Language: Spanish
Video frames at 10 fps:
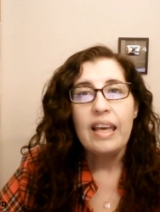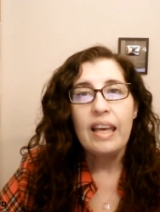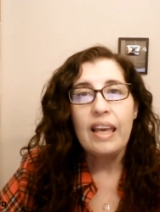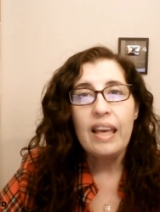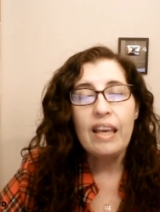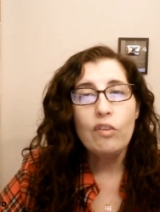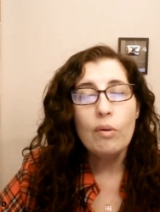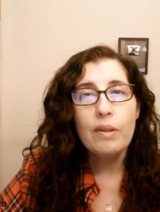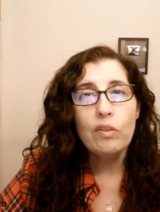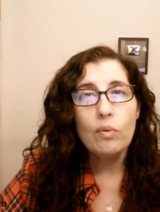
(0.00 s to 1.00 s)
Eh,
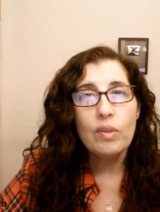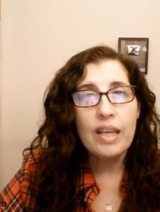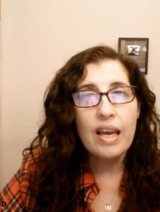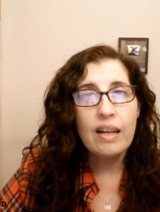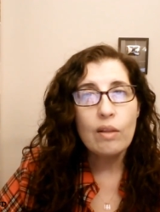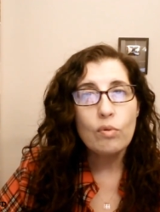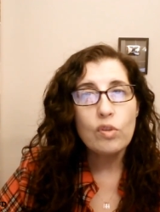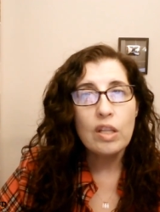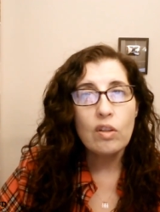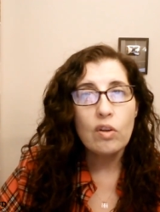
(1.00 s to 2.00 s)
estos 21 días
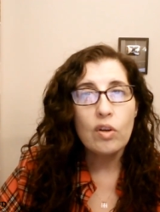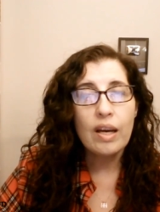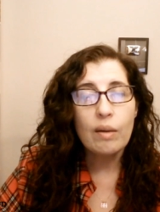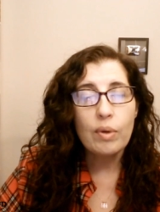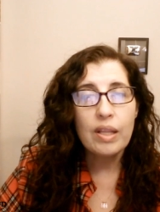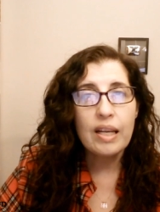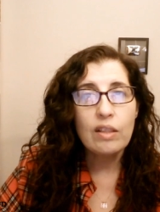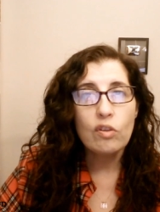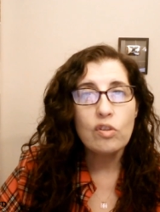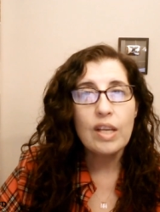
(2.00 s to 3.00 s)
reduciendo los
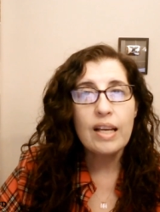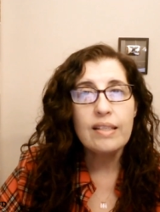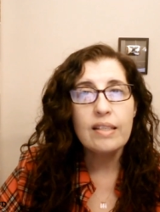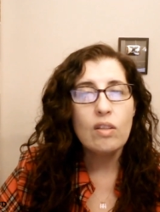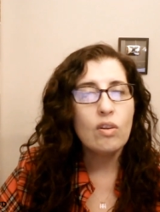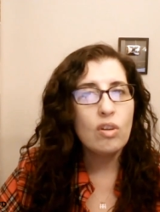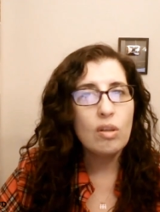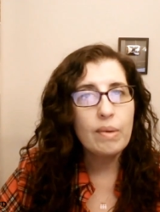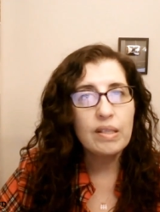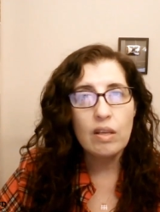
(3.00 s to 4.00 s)
carbohidratos han sido no
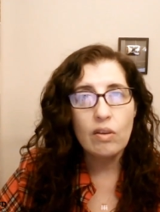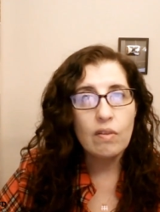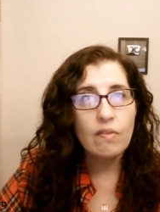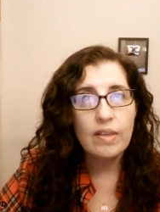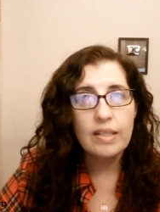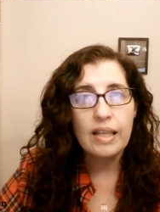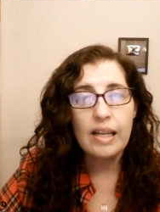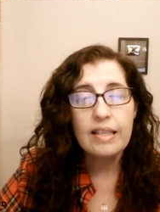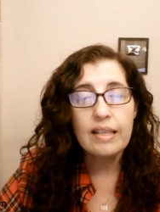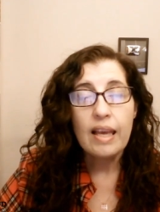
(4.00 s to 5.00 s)
demasiado
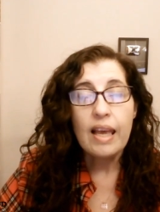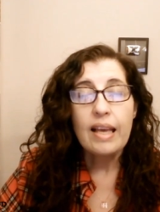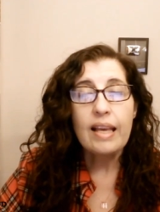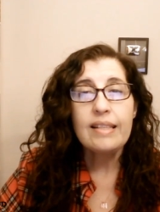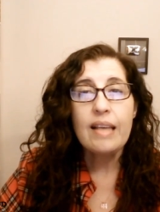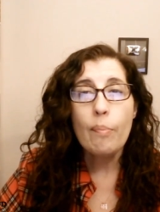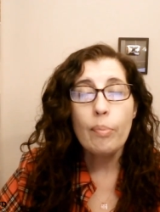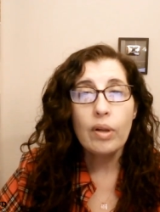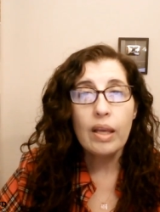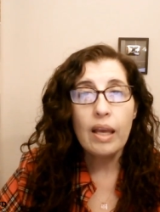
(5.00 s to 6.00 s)
difíciles, quizás
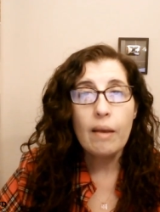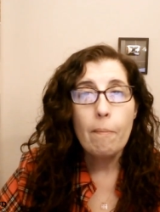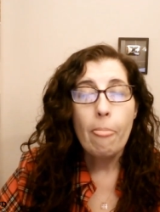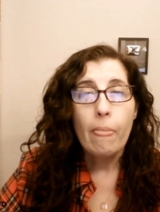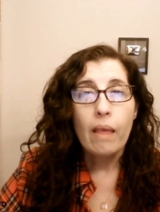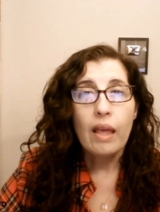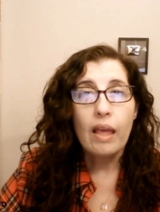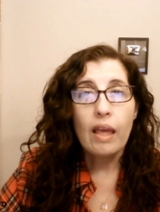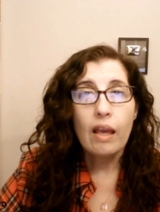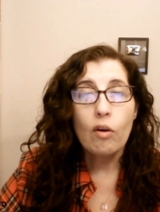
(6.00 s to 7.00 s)
porque,
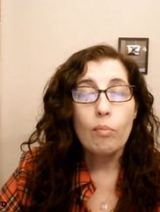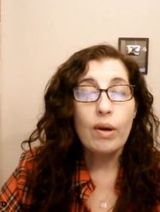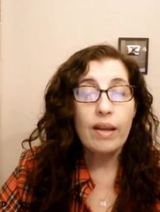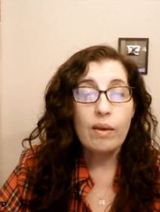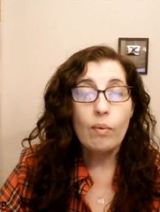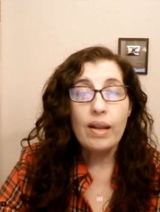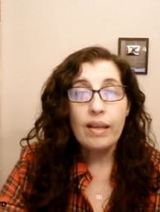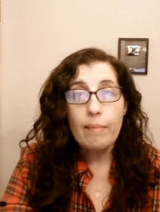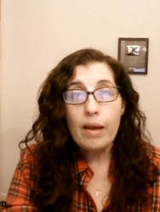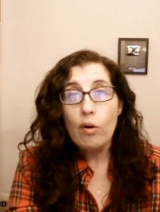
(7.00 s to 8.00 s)
eh, como igual
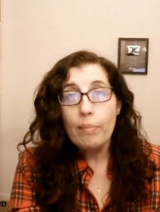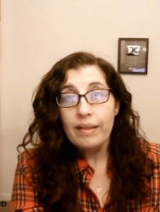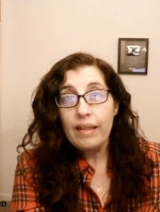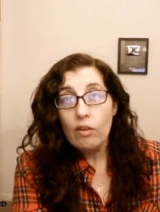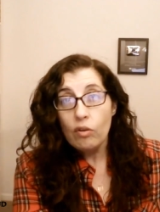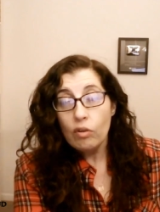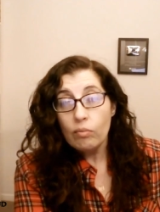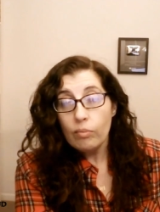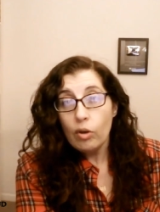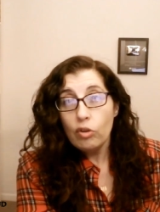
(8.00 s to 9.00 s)
que me han
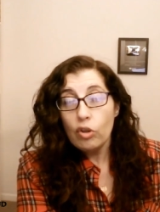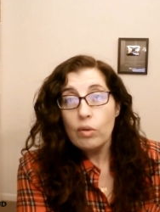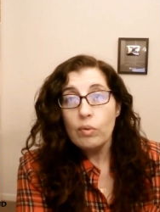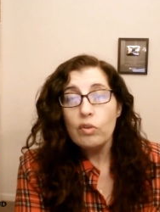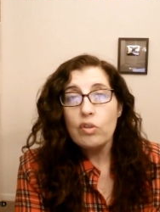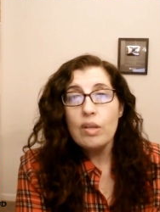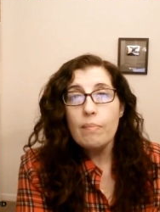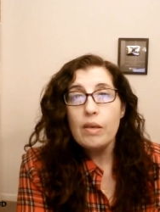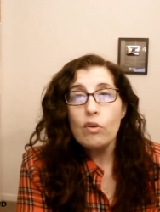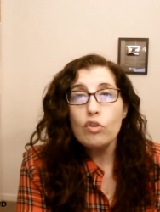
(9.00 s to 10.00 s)
comentado otros de nuestros
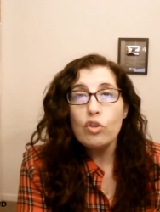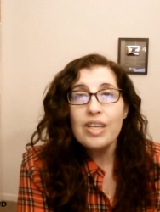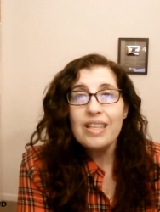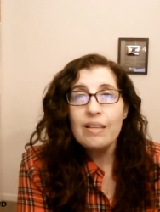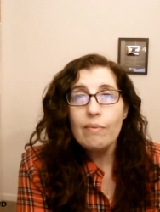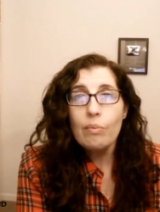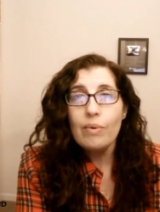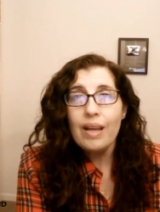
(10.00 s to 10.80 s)
amigos, yo ya llevaba